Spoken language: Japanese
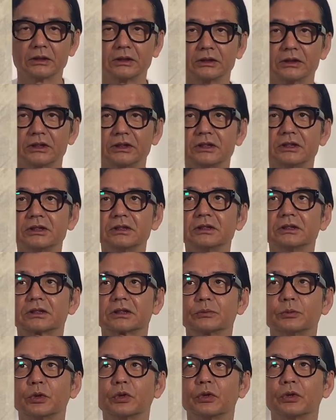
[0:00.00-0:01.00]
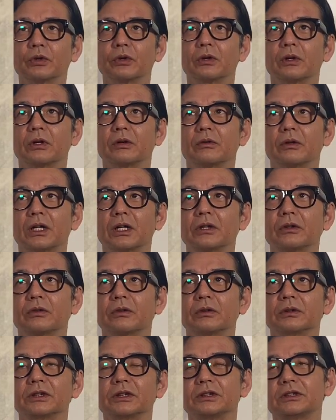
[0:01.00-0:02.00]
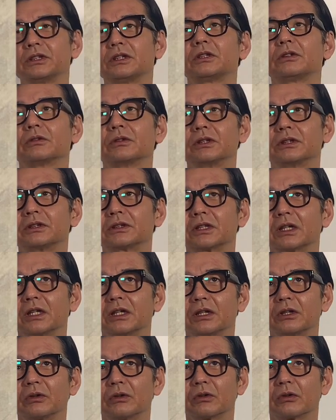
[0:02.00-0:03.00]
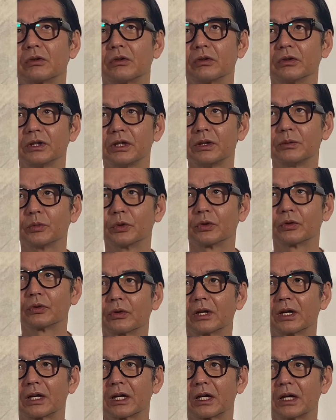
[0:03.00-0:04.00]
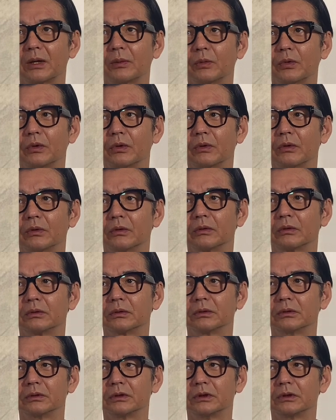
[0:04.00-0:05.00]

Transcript: ジーンズも割とこうリジットに近い色の濃いもからもう